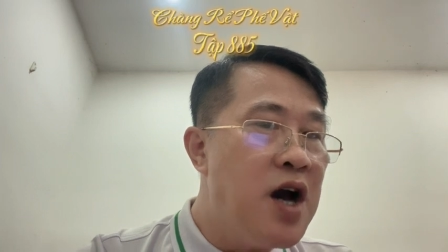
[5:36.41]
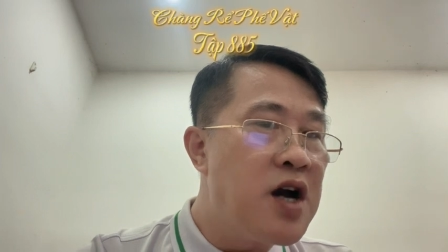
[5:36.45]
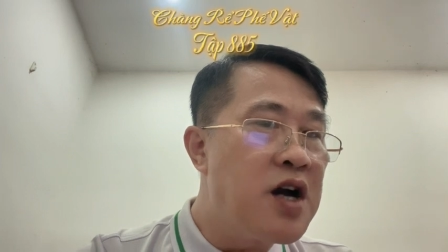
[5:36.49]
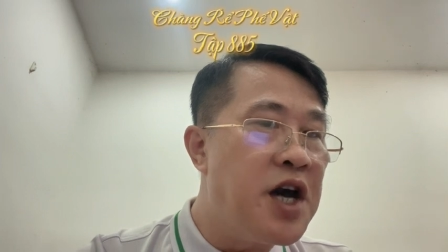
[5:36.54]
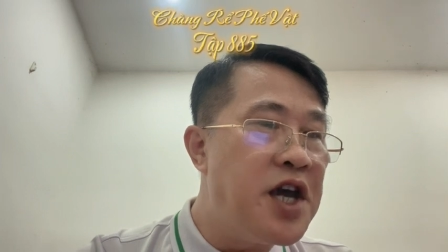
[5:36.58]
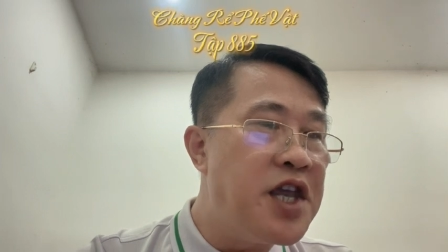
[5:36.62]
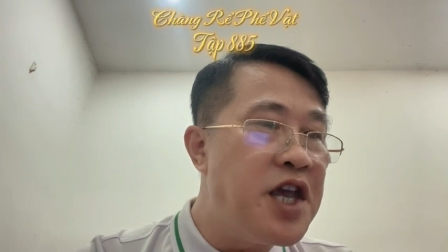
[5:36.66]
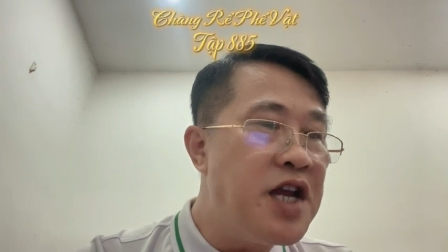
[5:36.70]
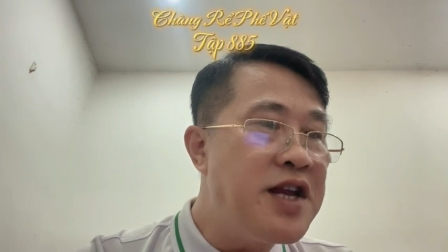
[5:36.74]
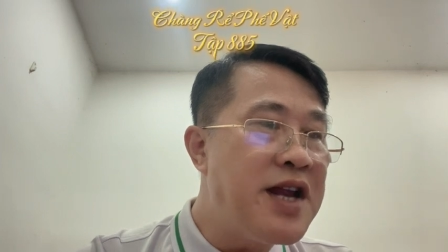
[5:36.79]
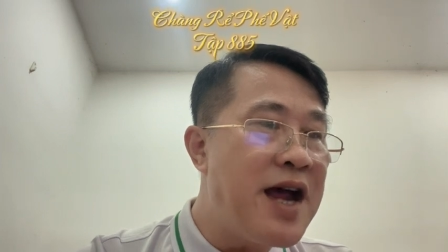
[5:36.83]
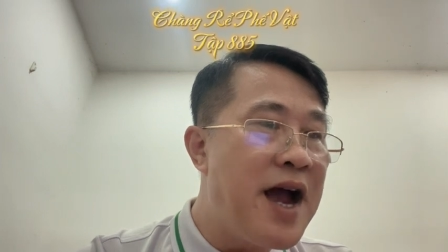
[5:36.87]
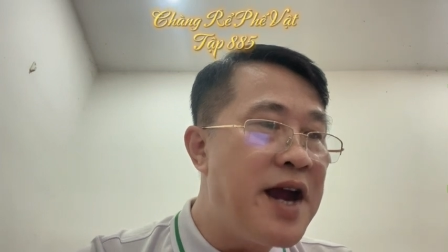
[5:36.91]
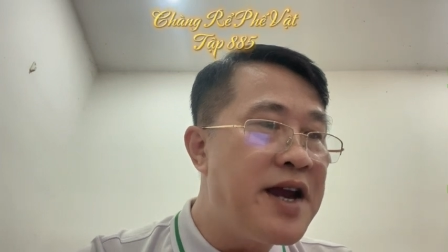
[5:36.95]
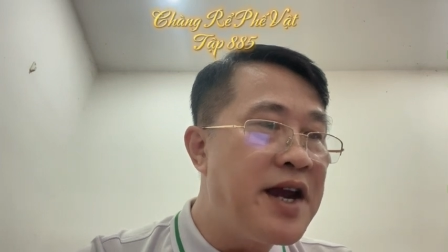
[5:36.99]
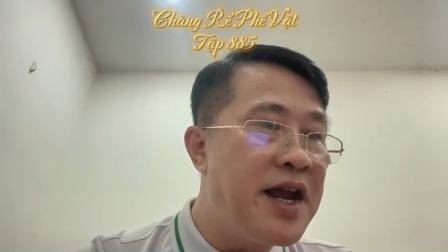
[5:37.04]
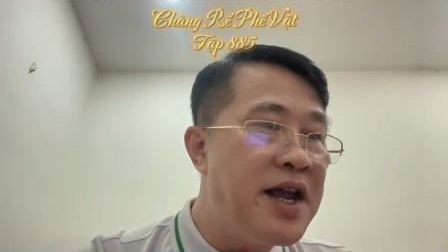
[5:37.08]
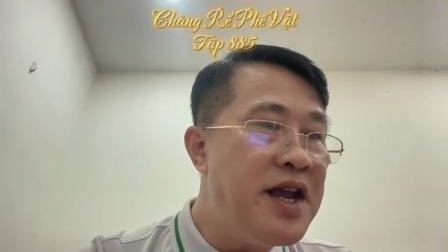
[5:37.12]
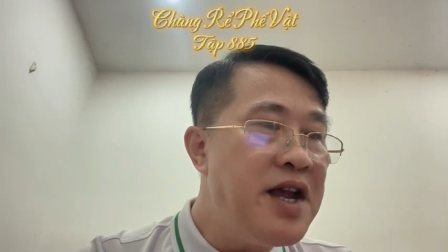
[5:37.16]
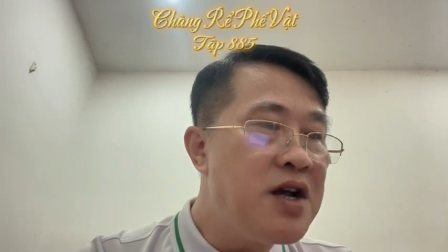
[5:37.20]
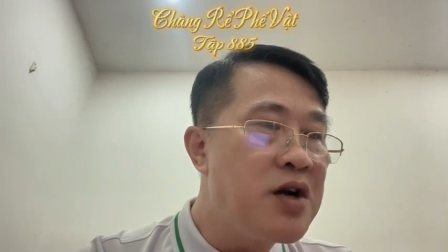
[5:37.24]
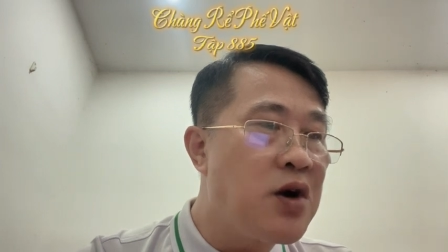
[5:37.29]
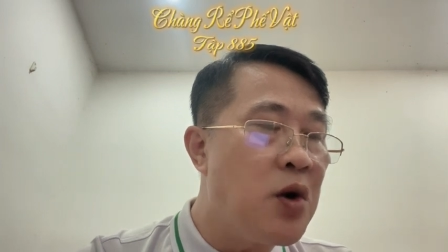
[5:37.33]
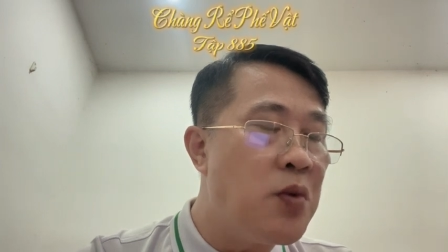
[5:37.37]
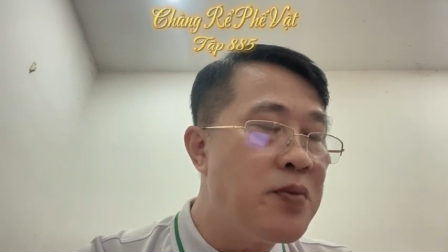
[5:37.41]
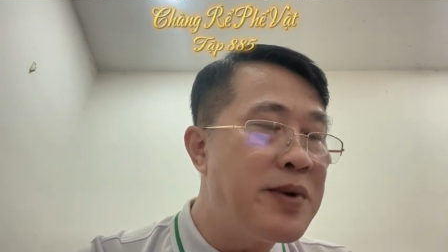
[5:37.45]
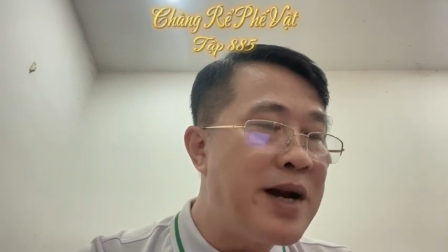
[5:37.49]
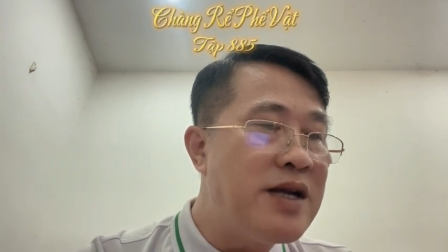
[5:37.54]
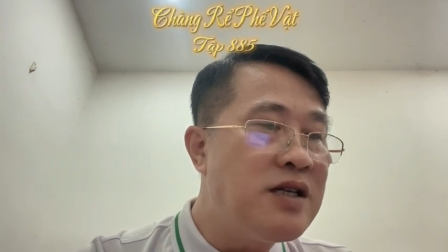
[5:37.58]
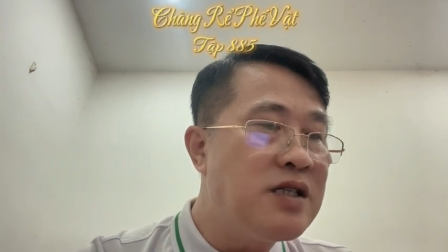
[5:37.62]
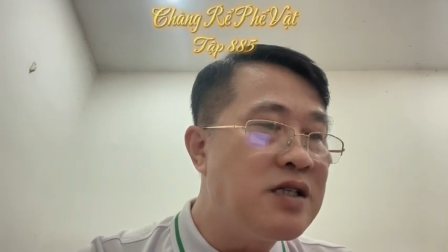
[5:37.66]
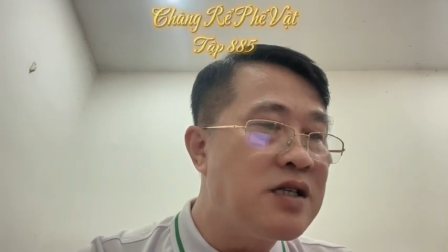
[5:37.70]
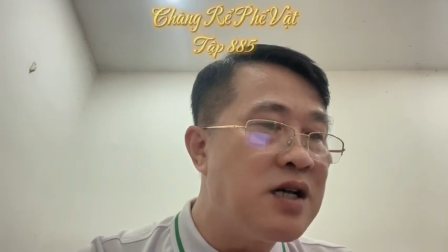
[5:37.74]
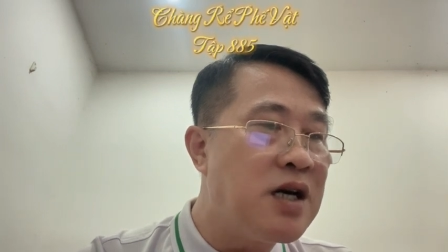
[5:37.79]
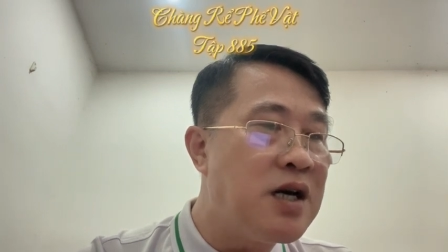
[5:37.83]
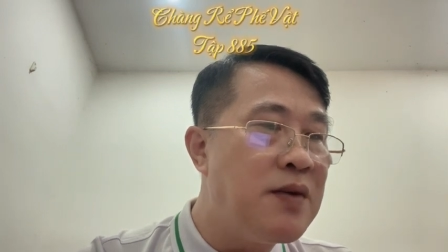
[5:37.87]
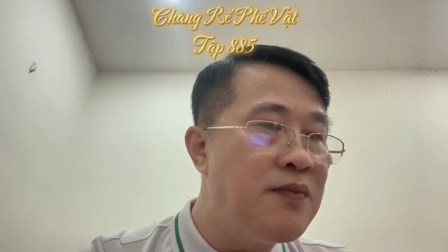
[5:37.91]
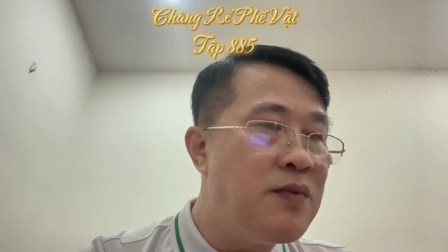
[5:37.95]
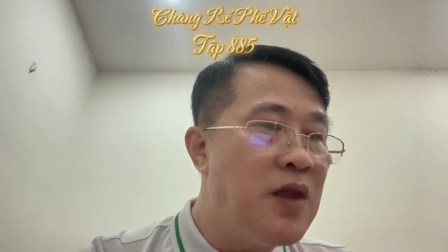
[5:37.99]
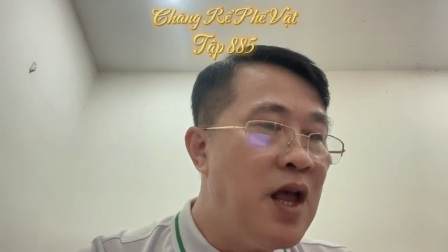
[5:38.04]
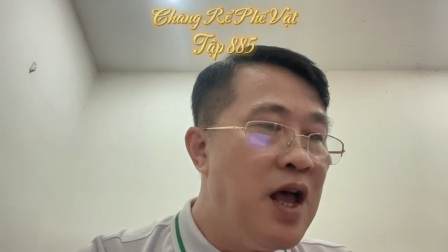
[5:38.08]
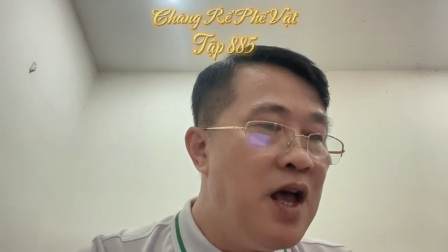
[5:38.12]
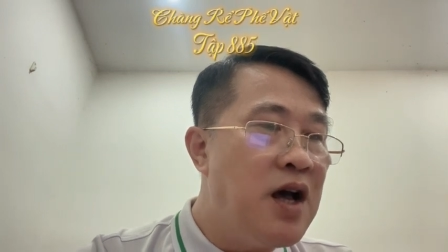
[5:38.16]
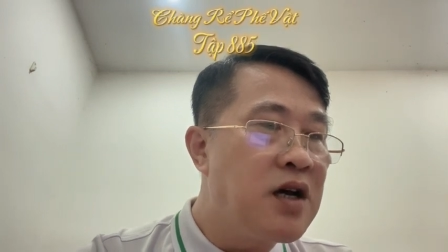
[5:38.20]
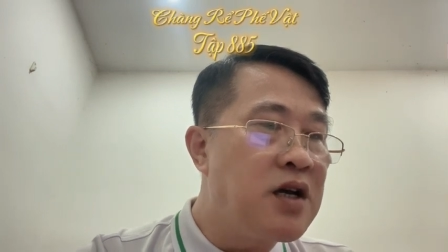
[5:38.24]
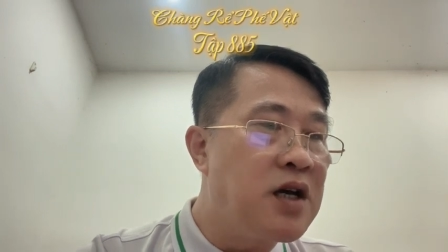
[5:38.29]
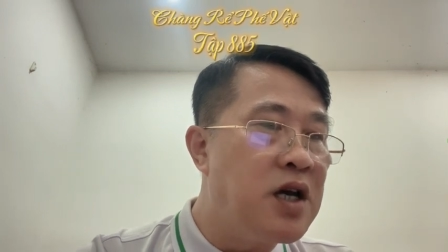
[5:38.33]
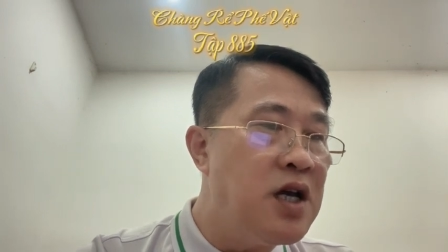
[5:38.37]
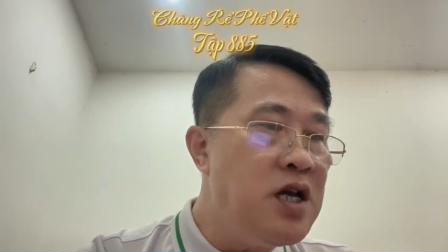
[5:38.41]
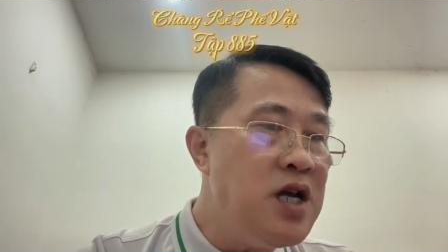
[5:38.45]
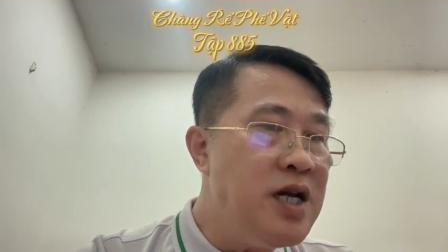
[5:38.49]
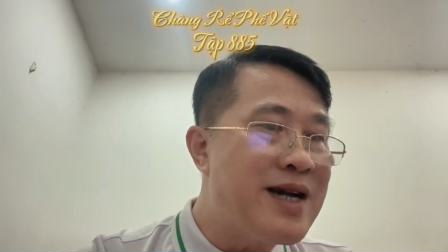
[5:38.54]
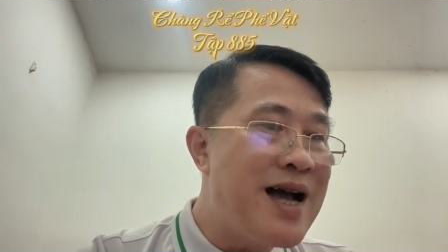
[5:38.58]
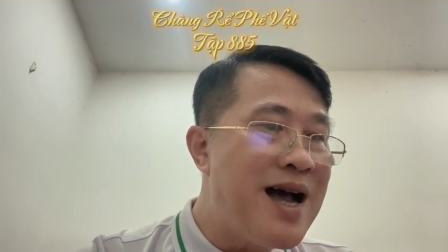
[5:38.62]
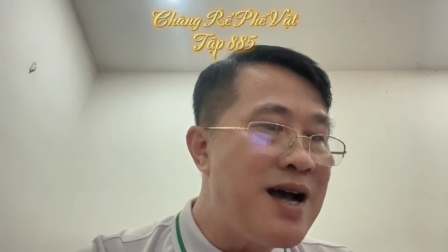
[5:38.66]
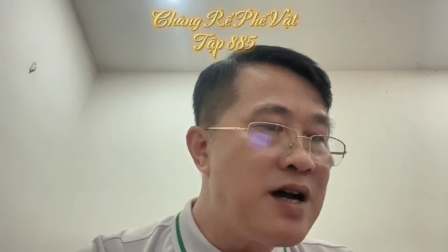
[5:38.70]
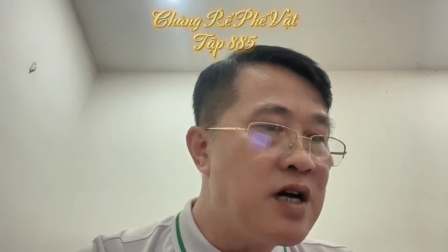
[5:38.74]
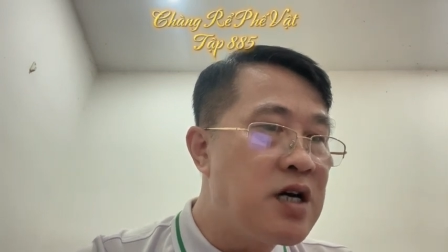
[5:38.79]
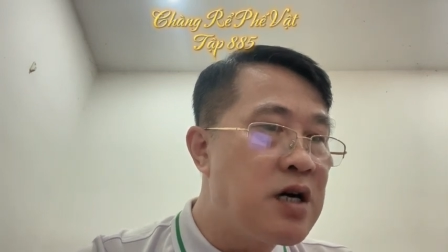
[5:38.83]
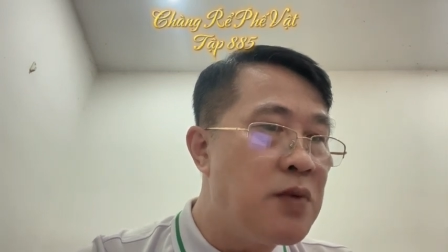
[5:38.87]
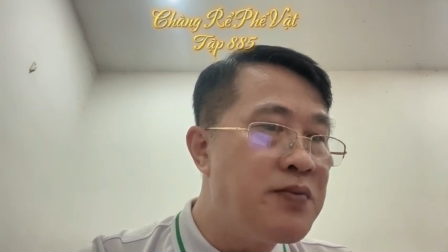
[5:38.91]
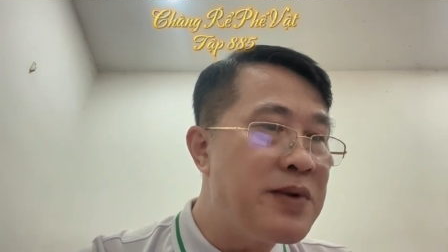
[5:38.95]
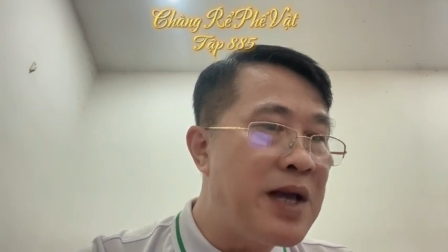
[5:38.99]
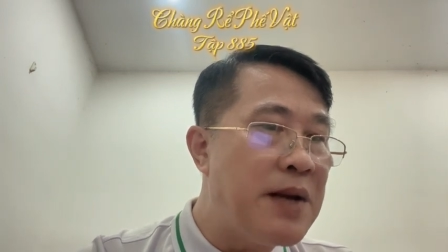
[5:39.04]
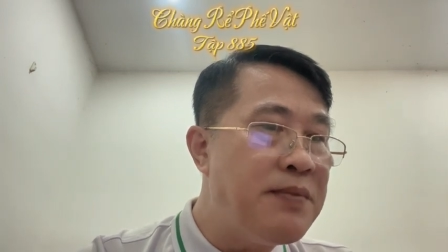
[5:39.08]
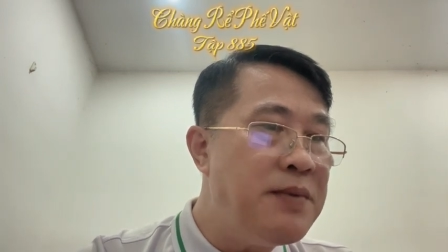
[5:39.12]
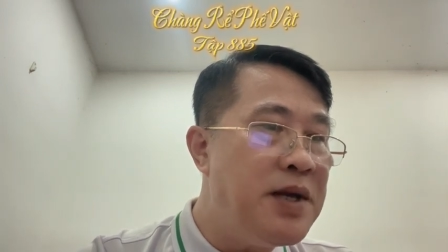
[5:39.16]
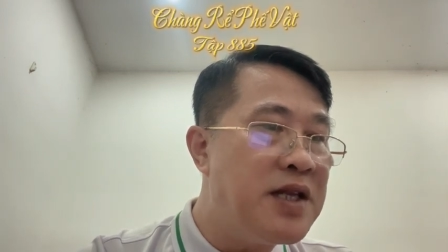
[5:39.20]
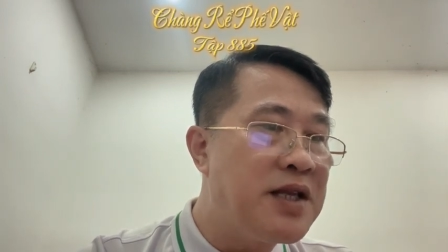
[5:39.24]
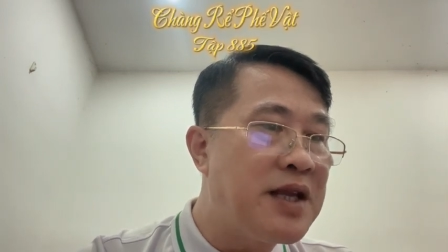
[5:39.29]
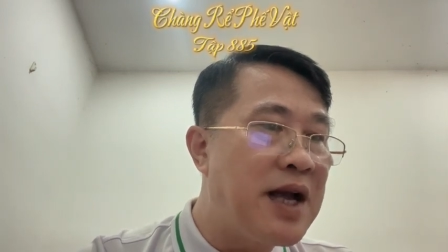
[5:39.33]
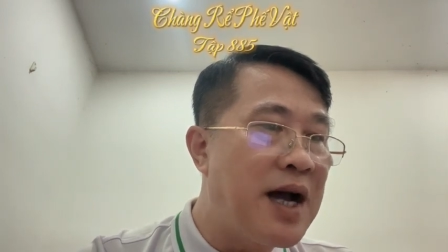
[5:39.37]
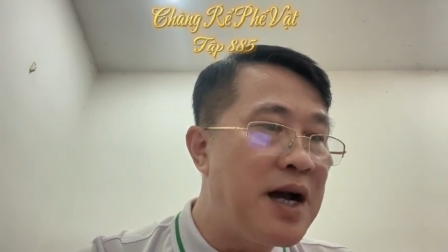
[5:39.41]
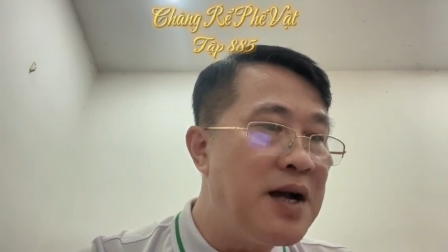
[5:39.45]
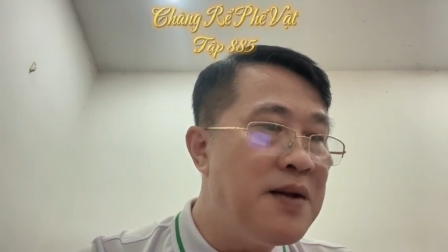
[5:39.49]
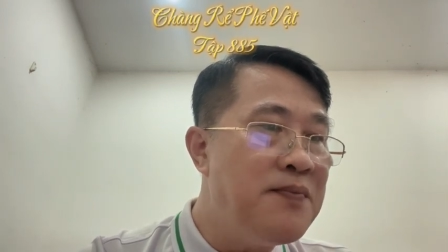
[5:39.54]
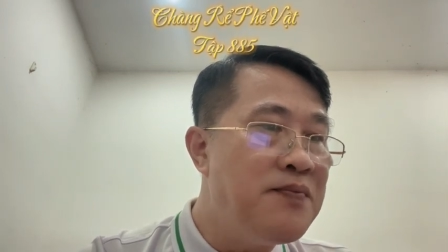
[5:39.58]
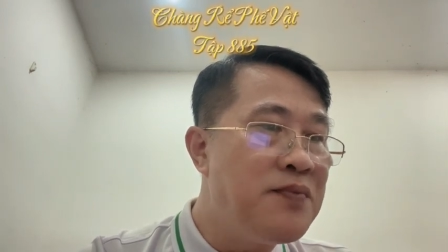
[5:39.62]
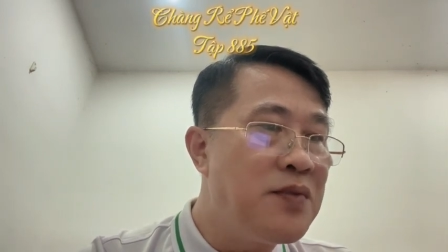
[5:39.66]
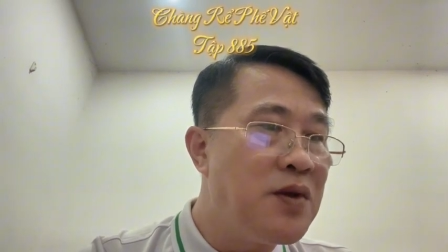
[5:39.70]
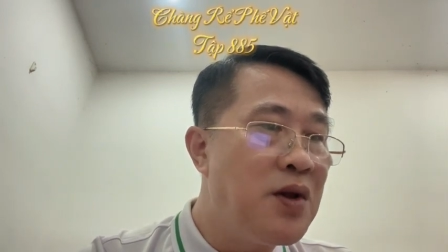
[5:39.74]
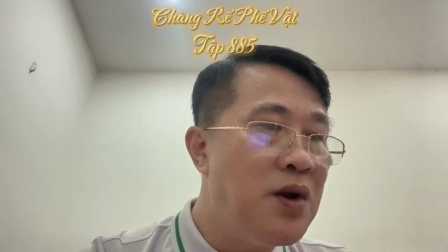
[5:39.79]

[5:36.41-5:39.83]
khi chết ai nấy cũng lắm sợ, khiến người khác không dám nhìn thẳng.